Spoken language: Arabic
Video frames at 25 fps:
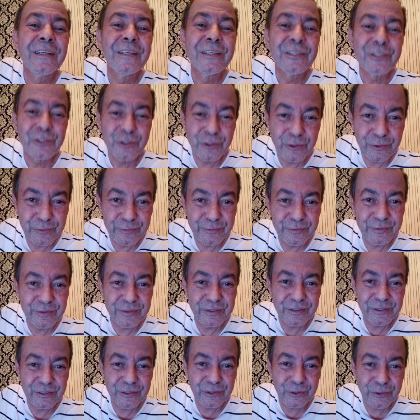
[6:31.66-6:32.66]
شوف
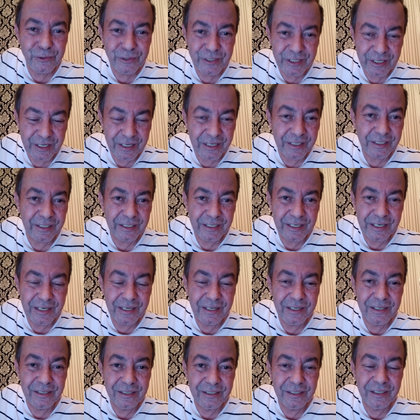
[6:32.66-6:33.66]
خويا أغيل
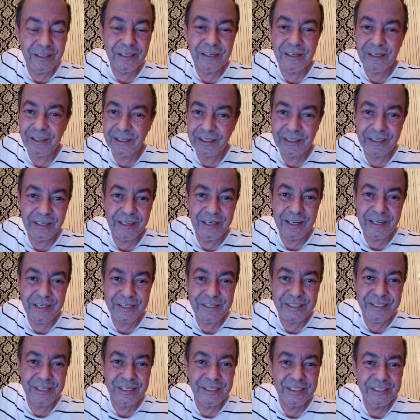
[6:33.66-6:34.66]

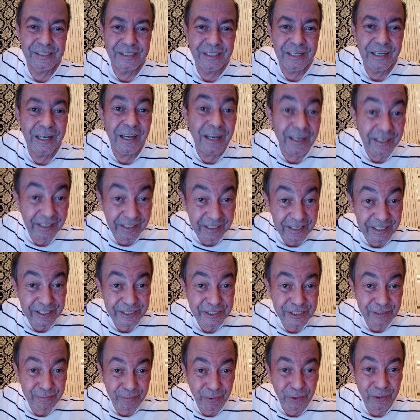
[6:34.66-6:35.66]
أغيلاس غير
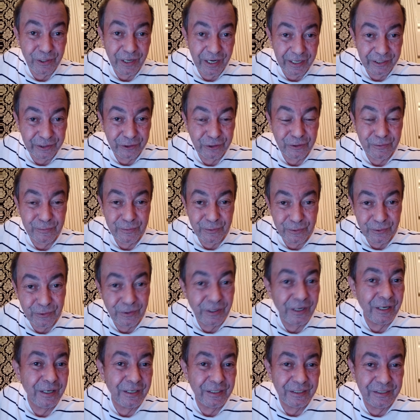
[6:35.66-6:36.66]
دابا ولا عندكم
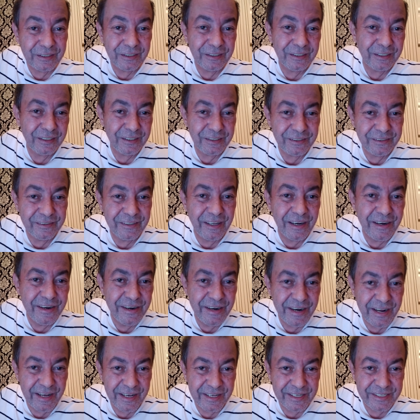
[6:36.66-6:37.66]
هو
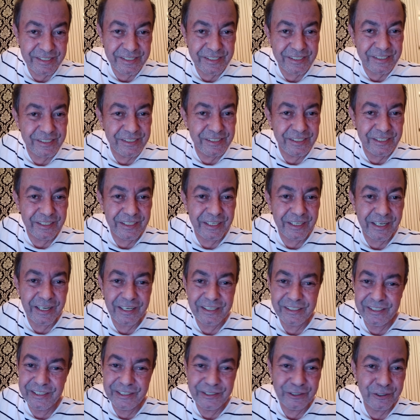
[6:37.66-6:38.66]
الدناس
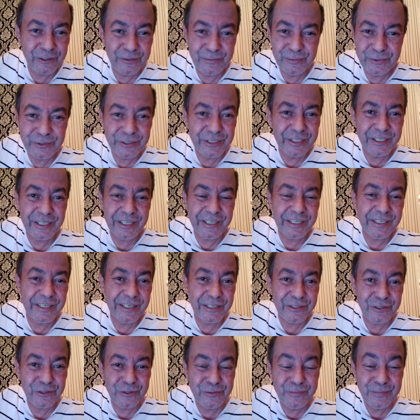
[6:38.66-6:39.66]
ان دينكم ودين
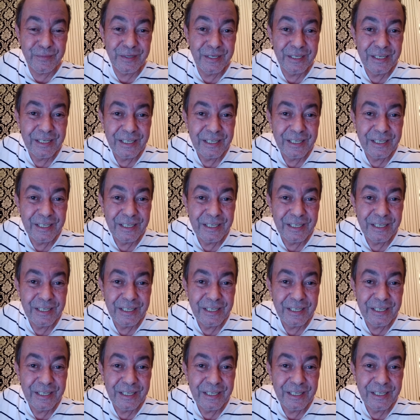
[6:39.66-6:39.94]
حياتكم